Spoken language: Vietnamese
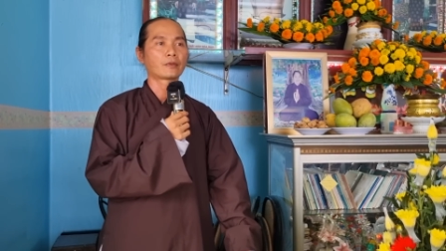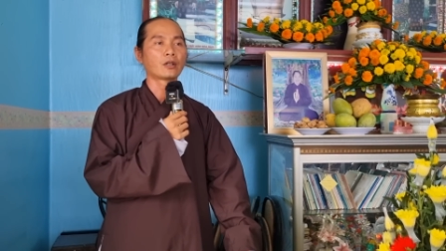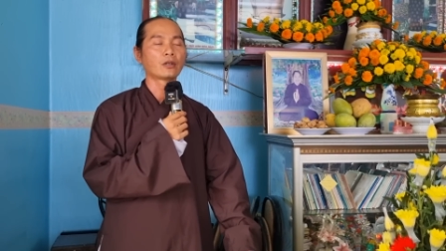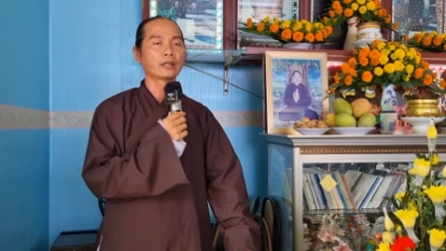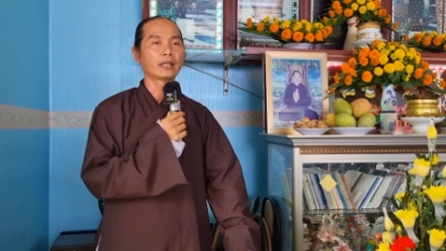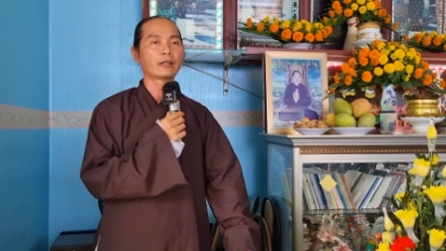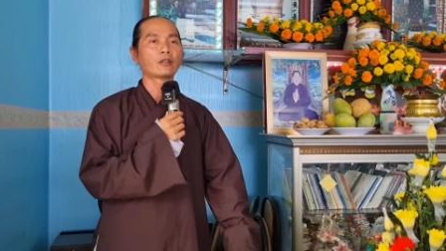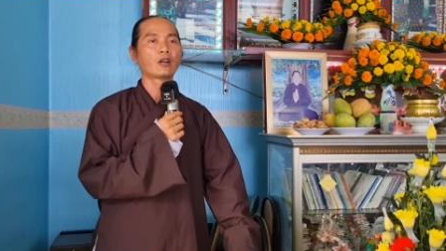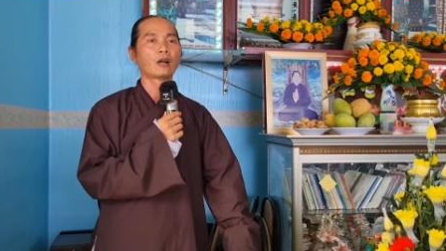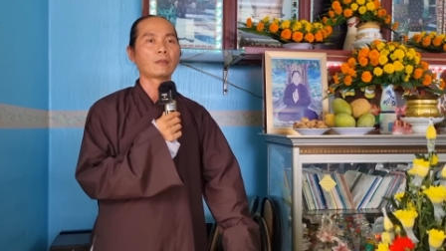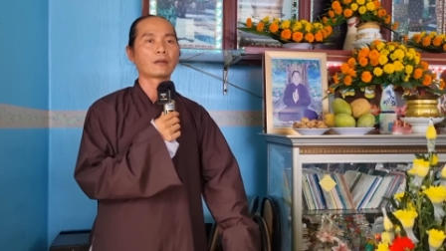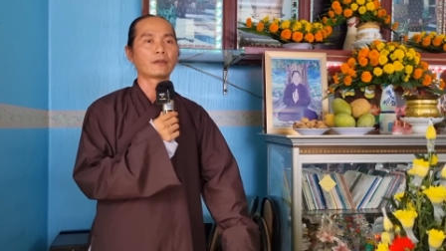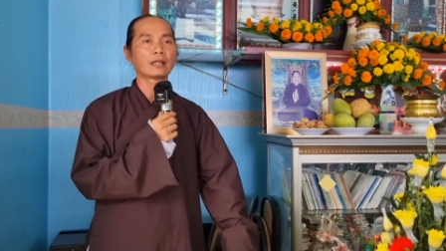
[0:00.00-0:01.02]
coi theo
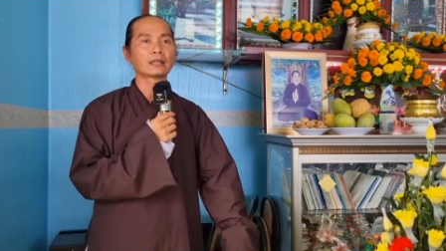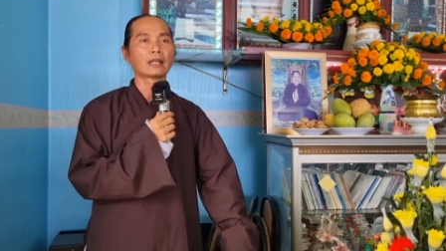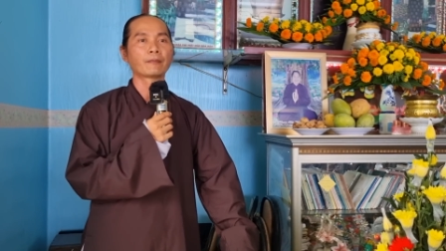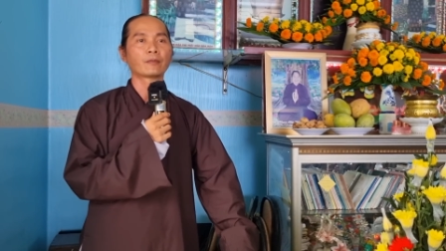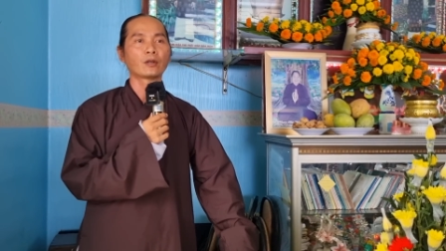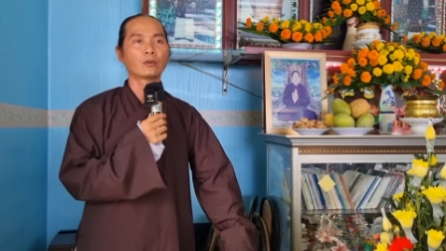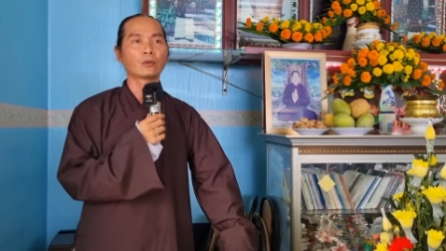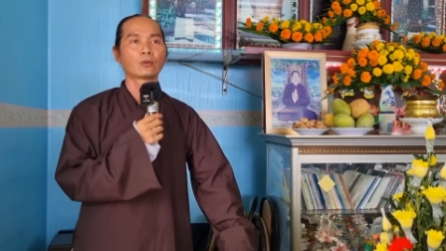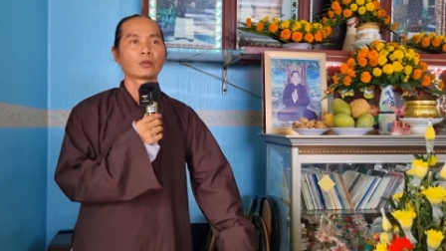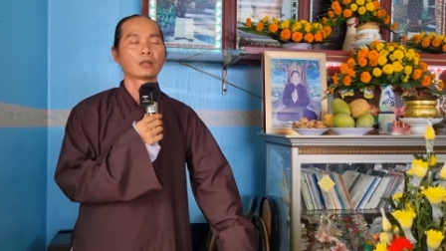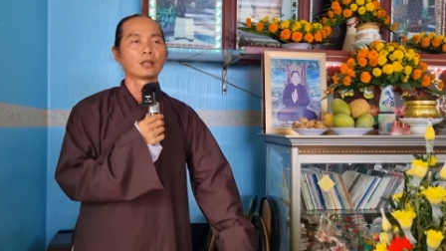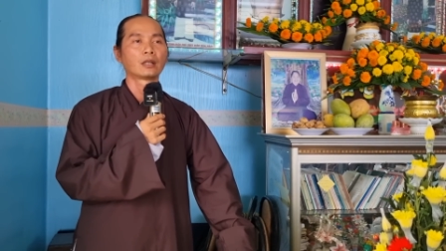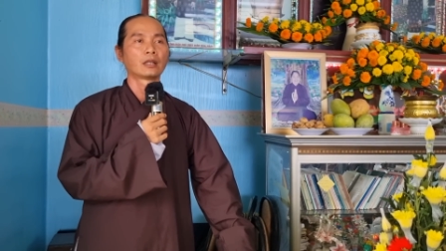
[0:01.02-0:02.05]
đó mà phát tâm tu,
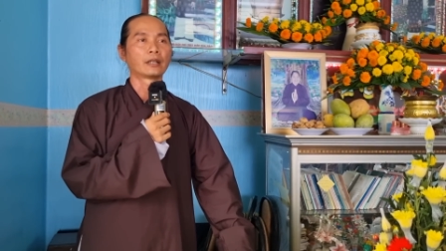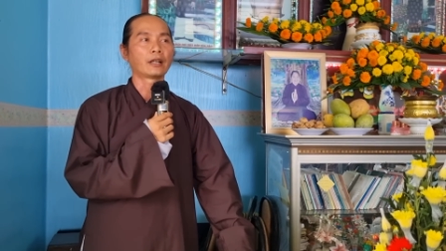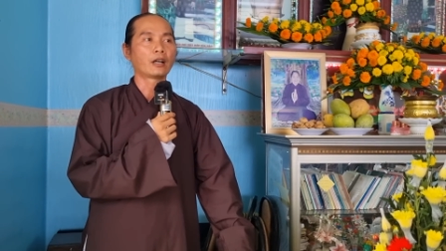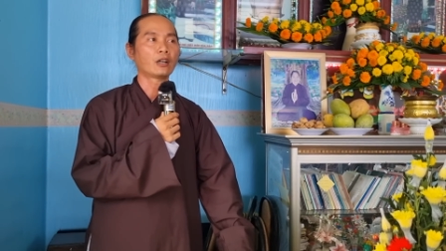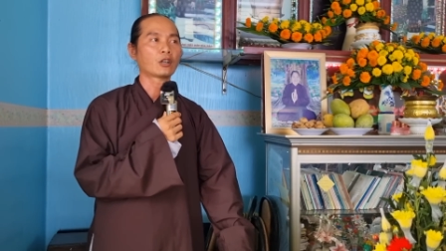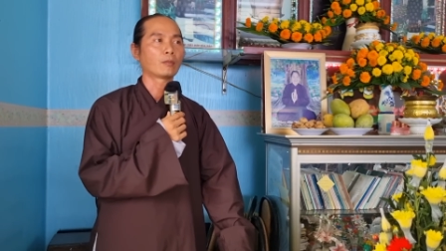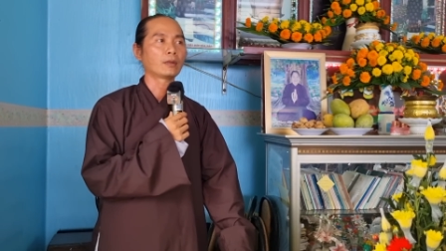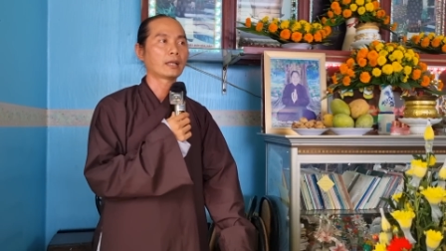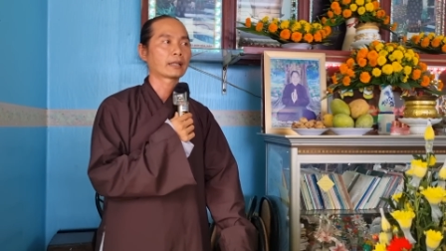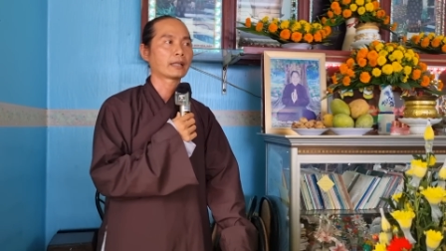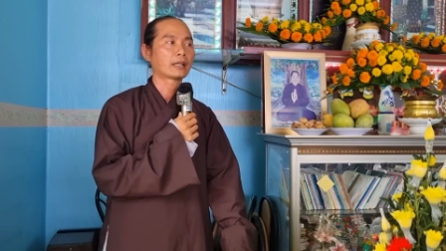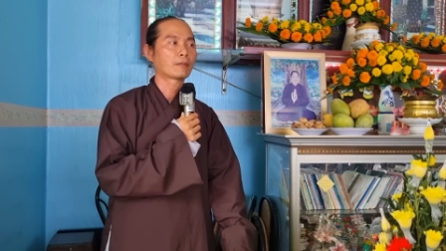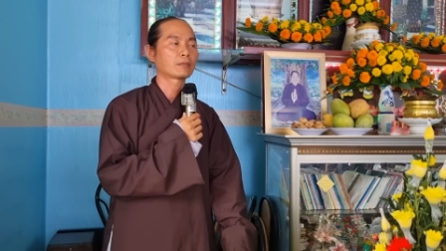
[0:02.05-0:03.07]
thì đó cũng là
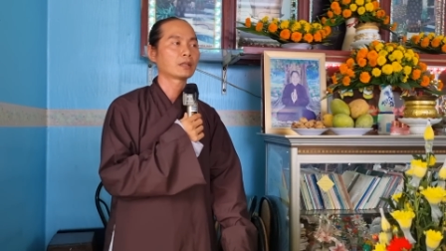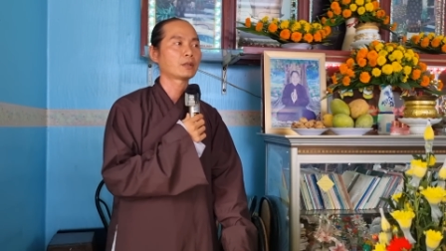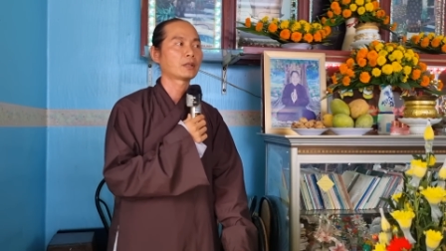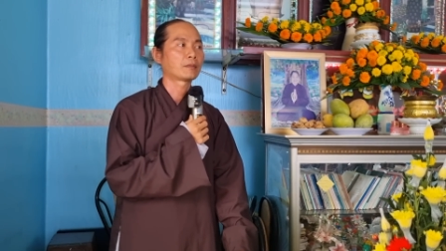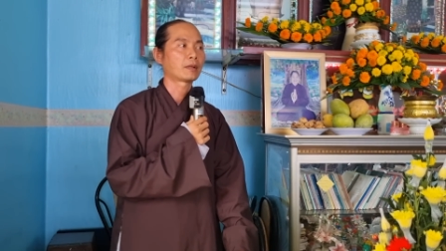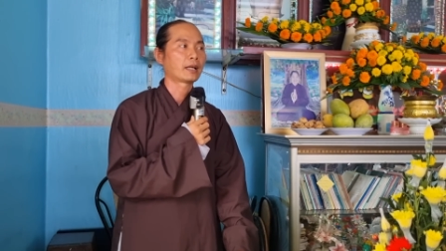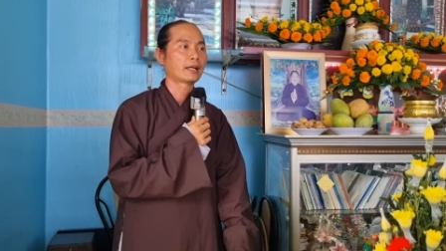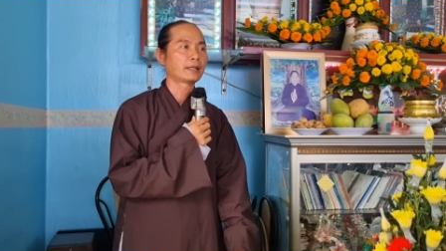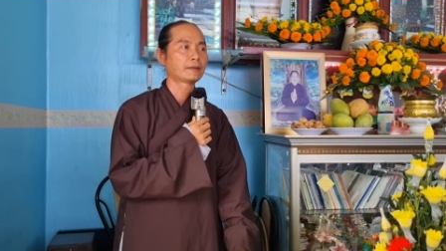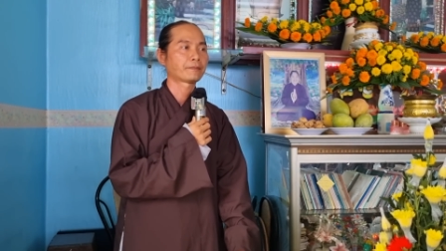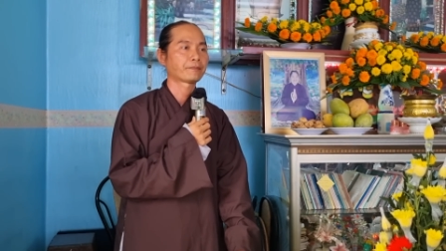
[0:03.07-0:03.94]
cái công đức truyền bá,